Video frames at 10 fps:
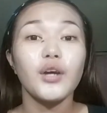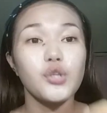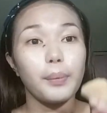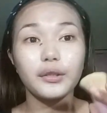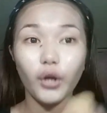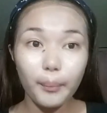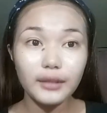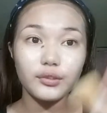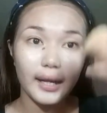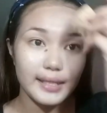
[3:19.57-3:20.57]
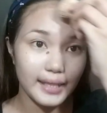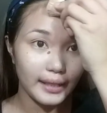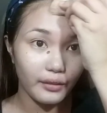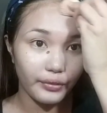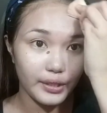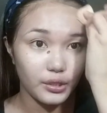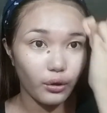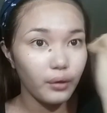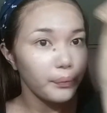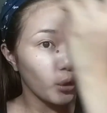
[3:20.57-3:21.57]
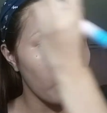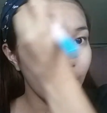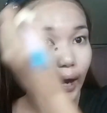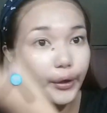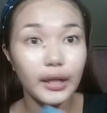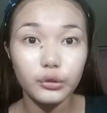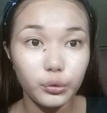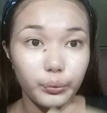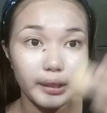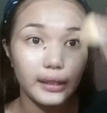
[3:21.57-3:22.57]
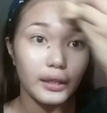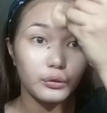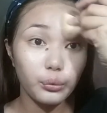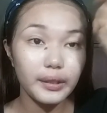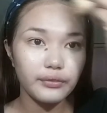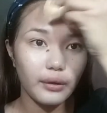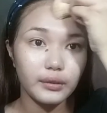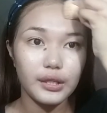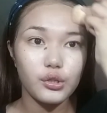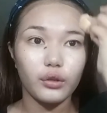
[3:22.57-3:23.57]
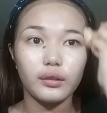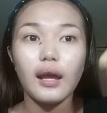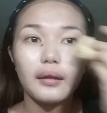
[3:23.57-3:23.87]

So pag normal to dry skin ang face nyo, kumuha kayo ng dewy. Dewy na foundation.